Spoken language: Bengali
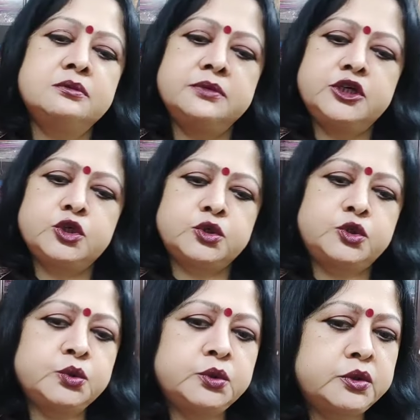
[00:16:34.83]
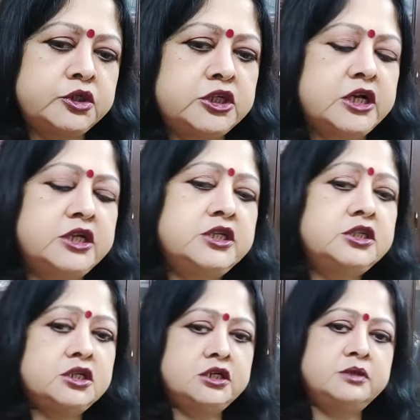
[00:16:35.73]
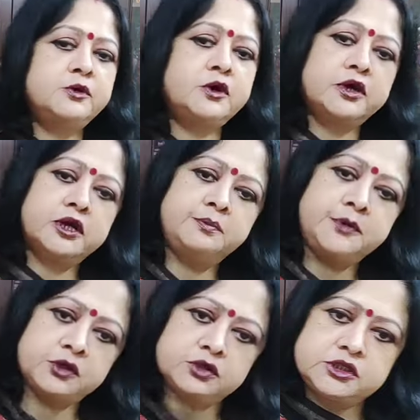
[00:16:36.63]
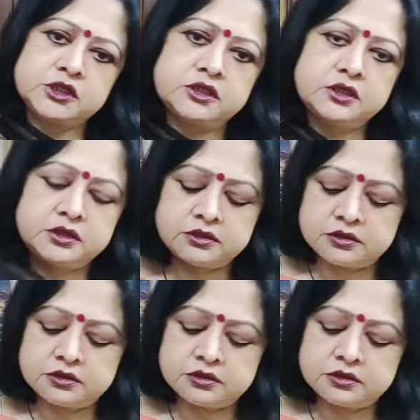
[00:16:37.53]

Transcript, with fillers: ভীষণ সুন্দর শাড়ি জারি বর্ডার পিওর চন্দেরি